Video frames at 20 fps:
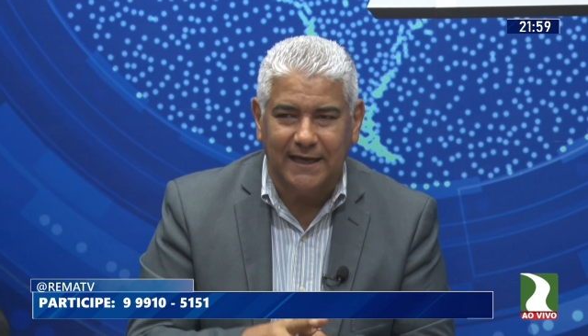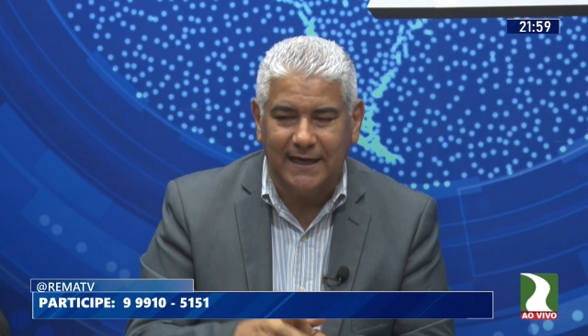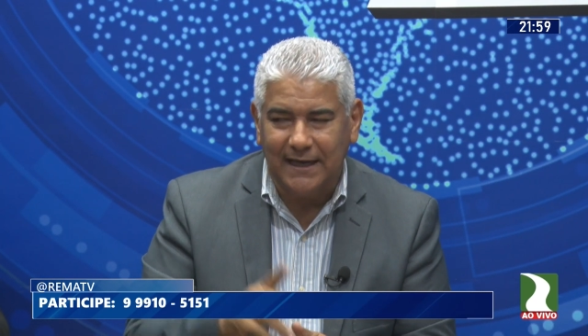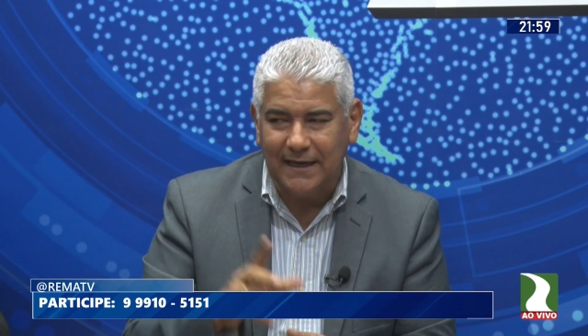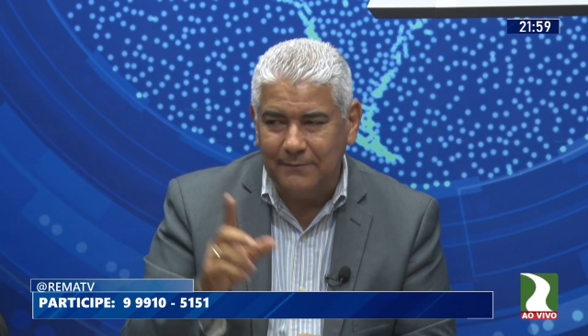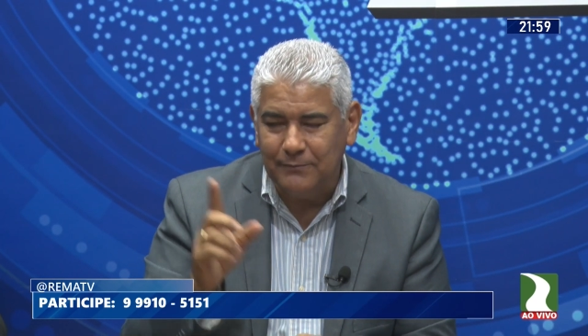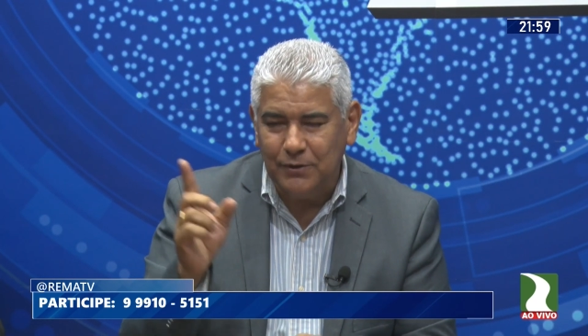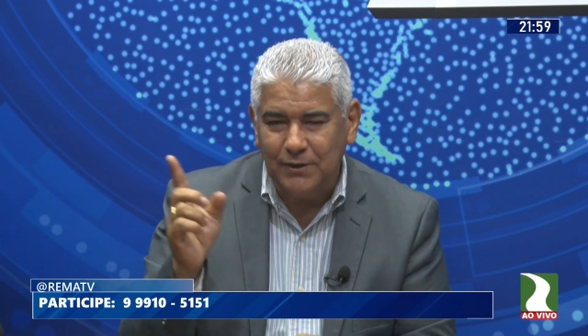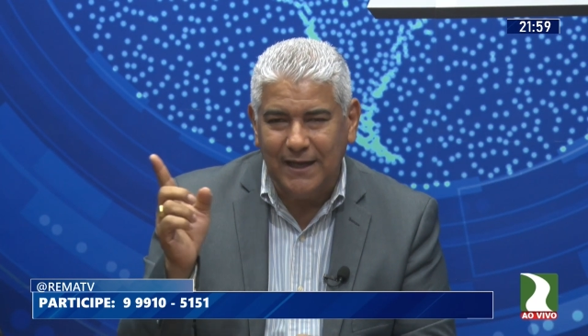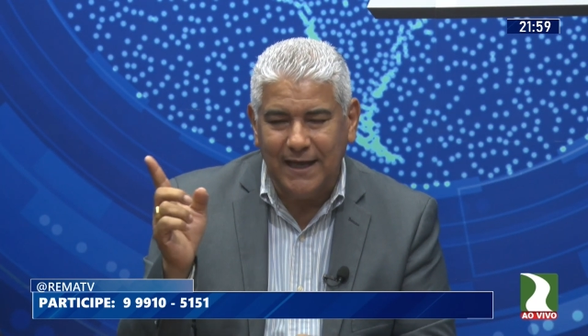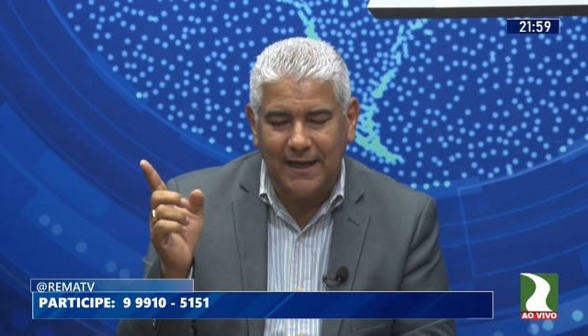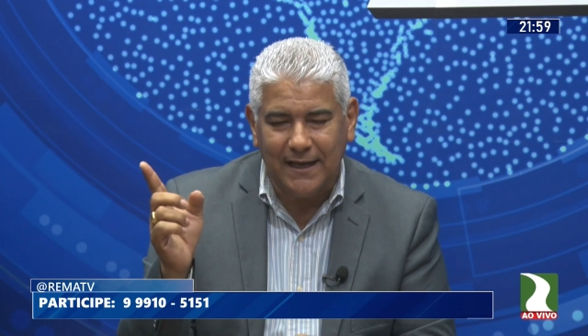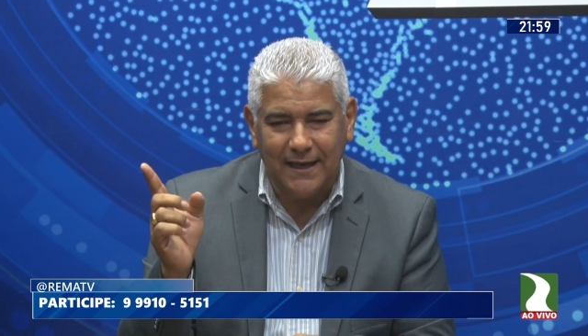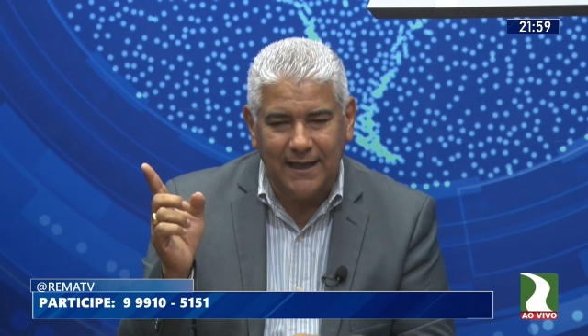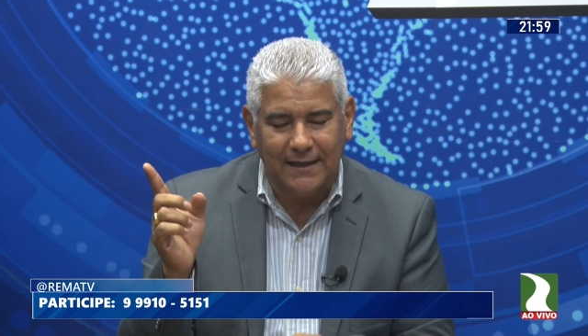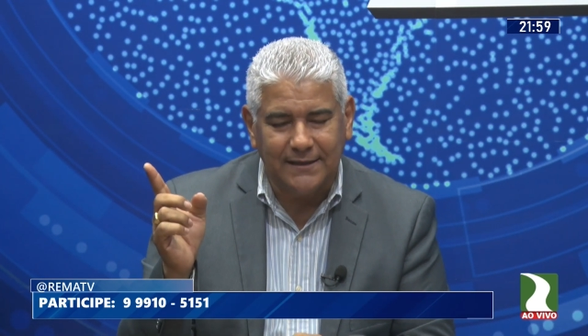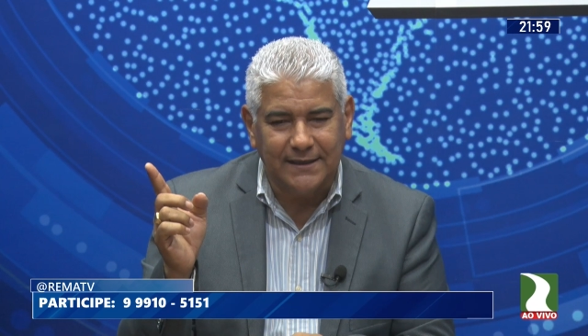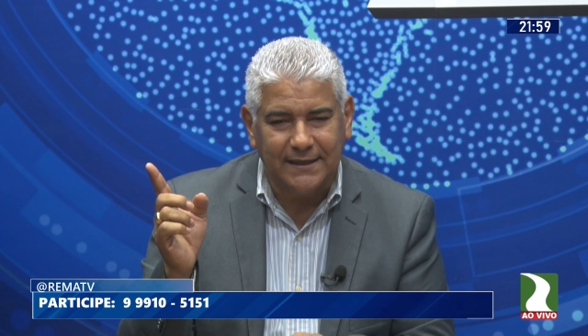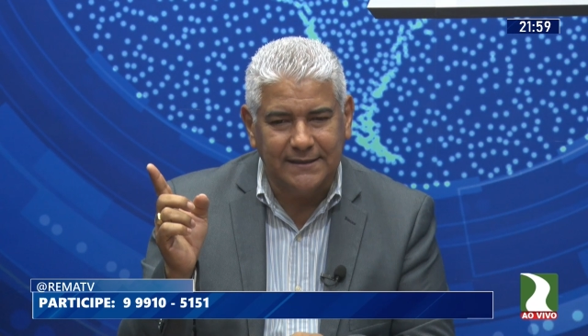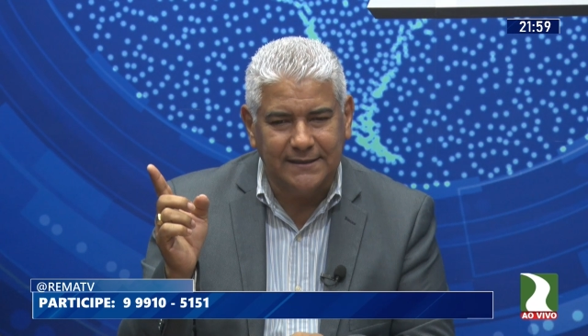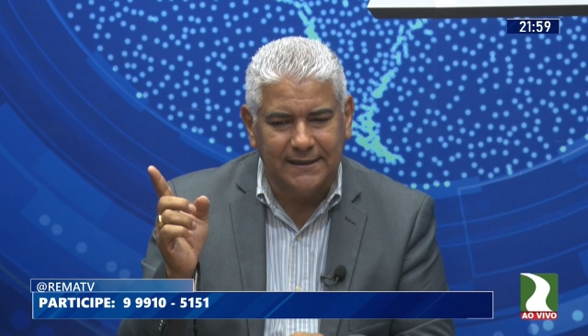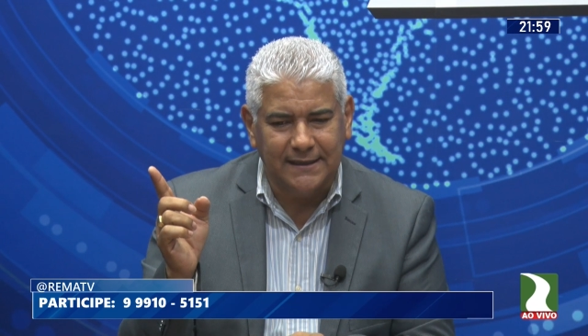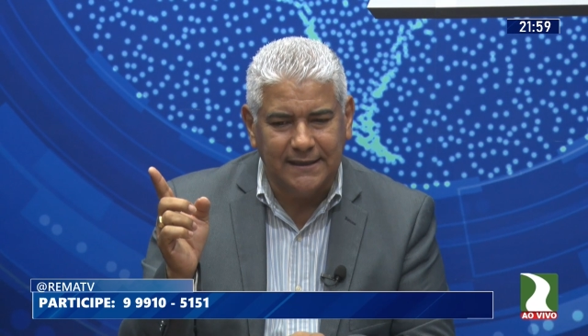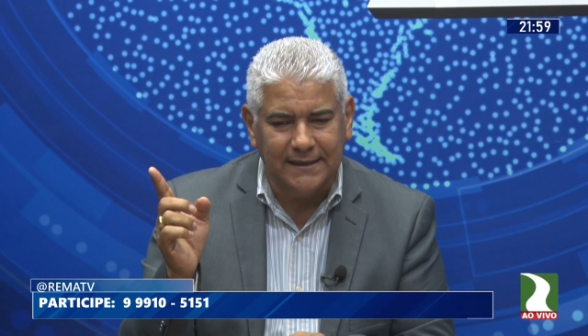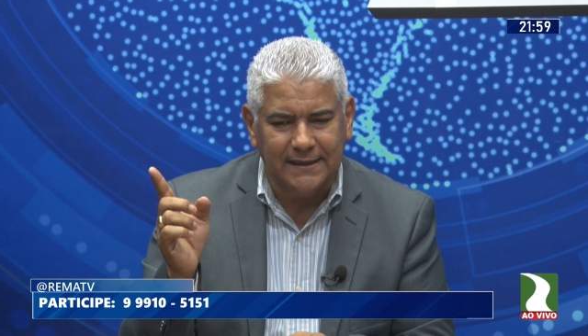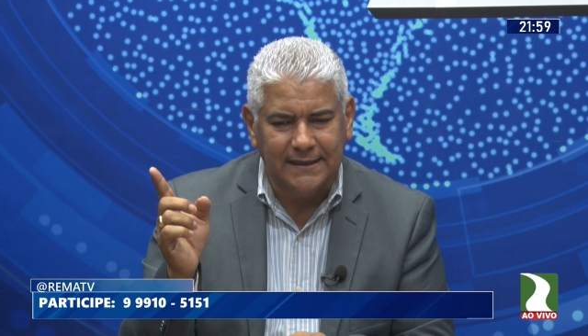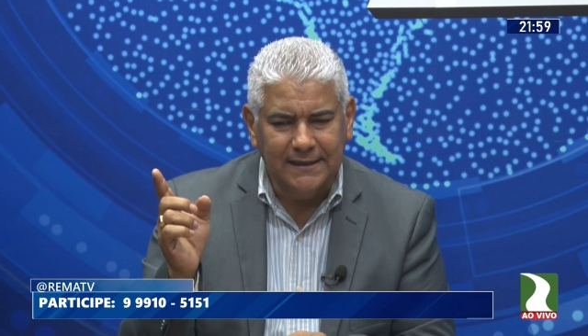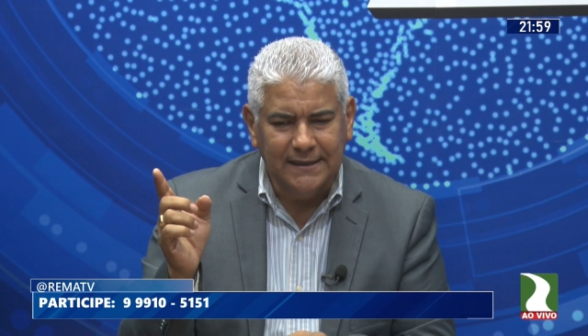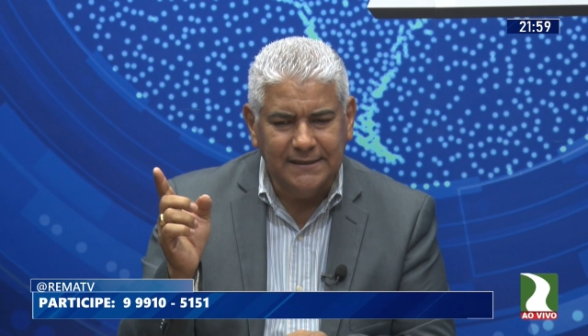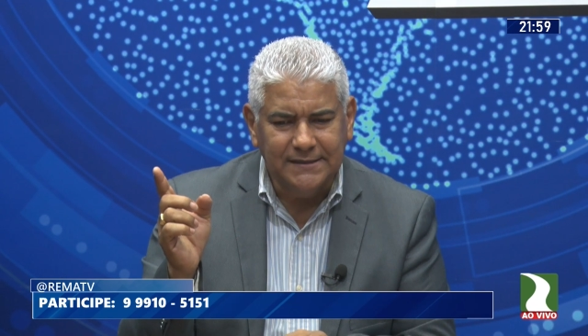aquela mulher lá da,
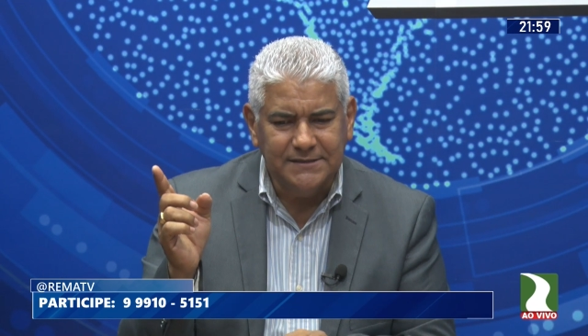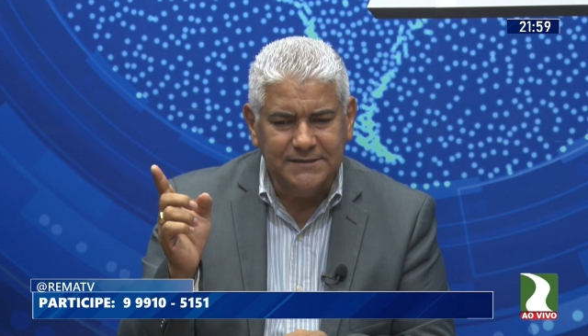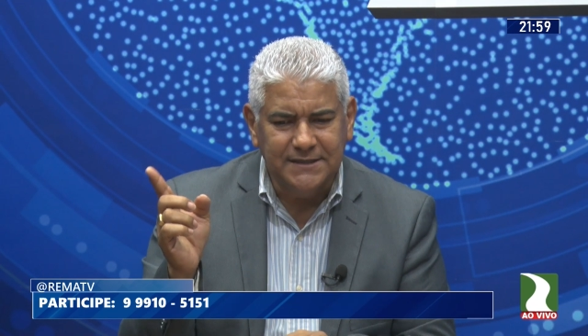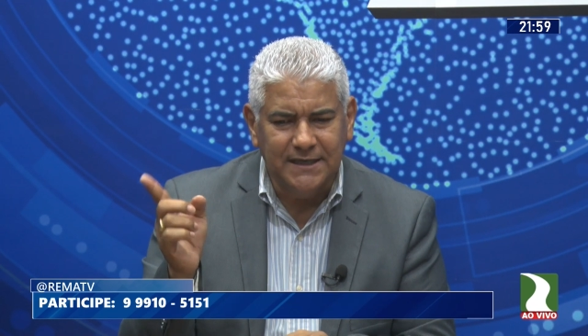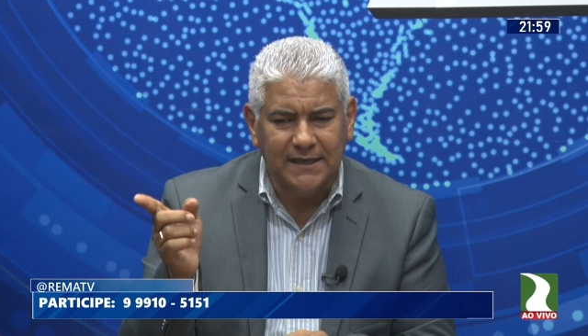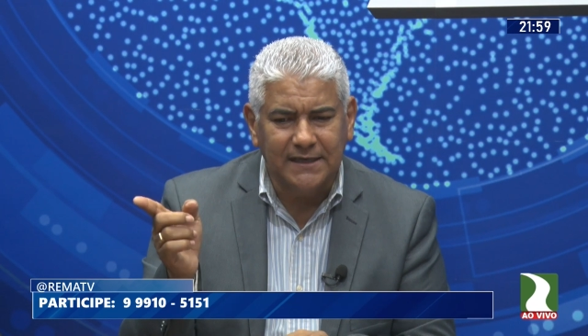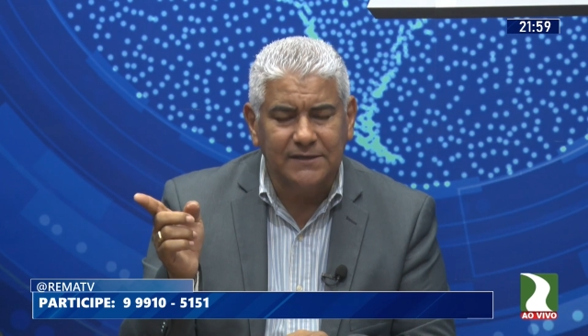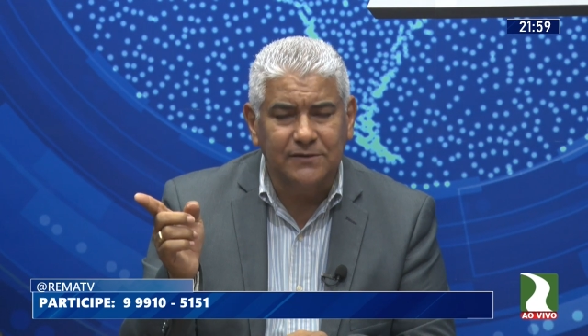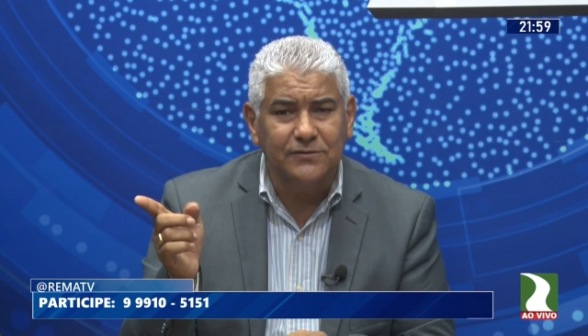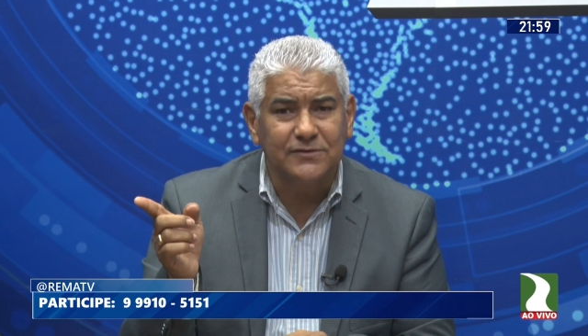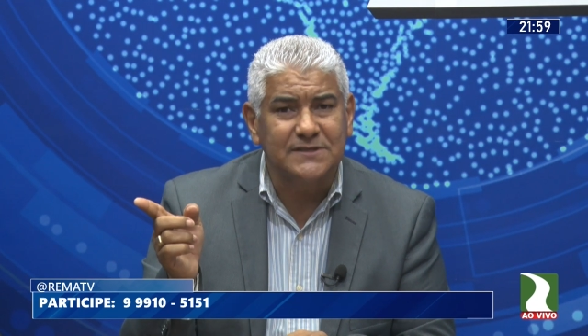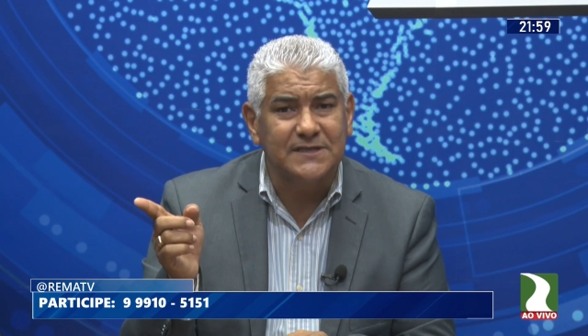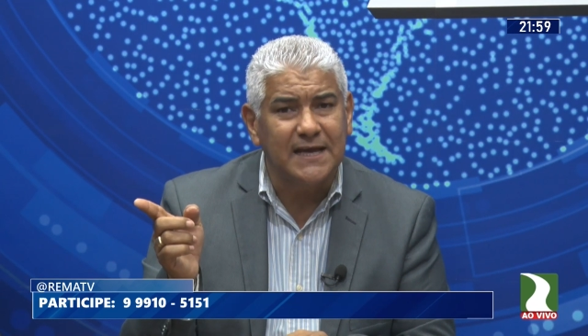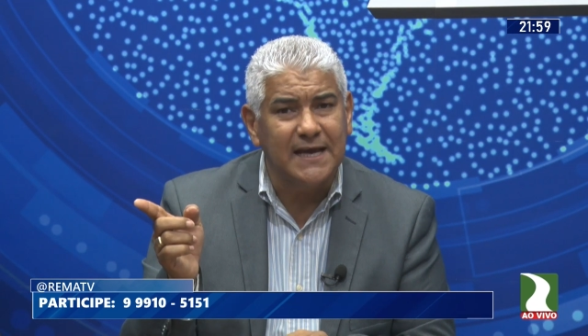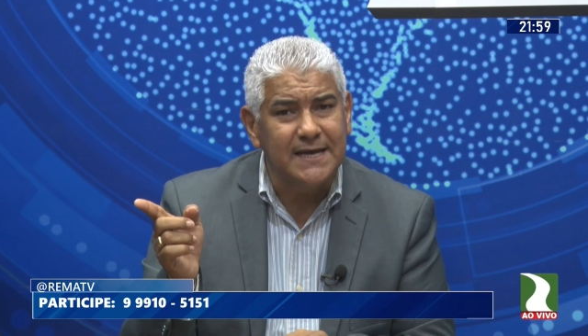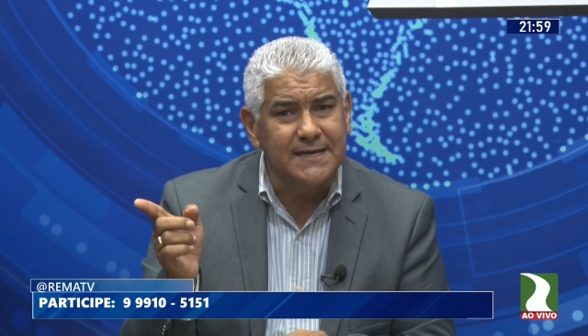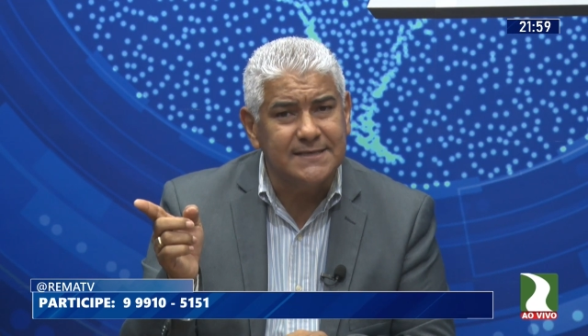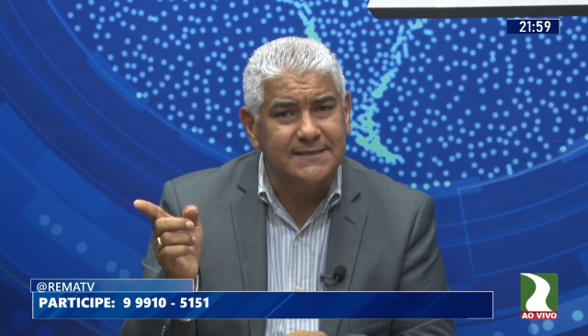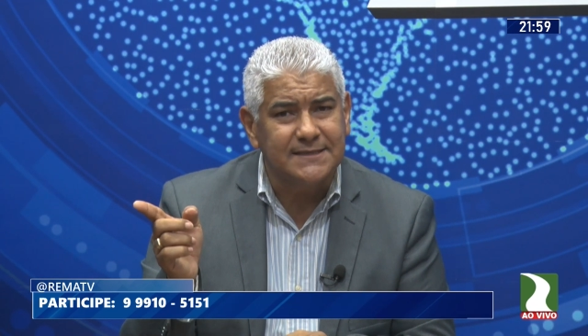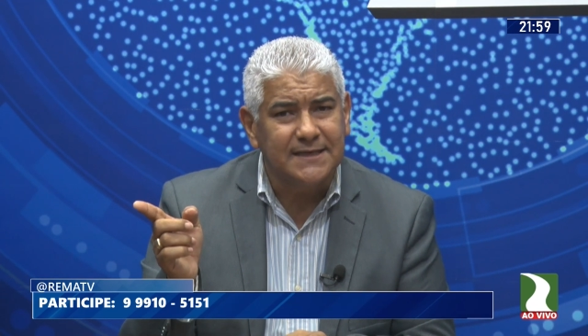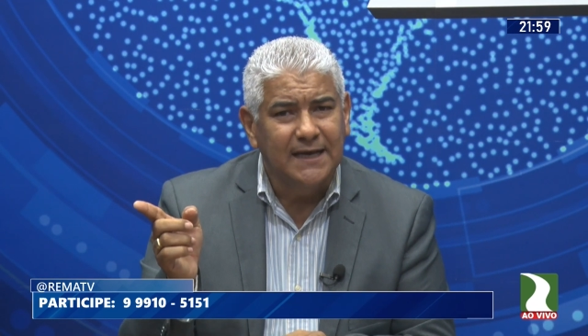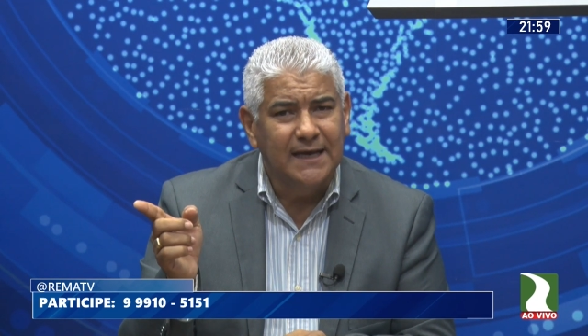da, de Angra dos Reis,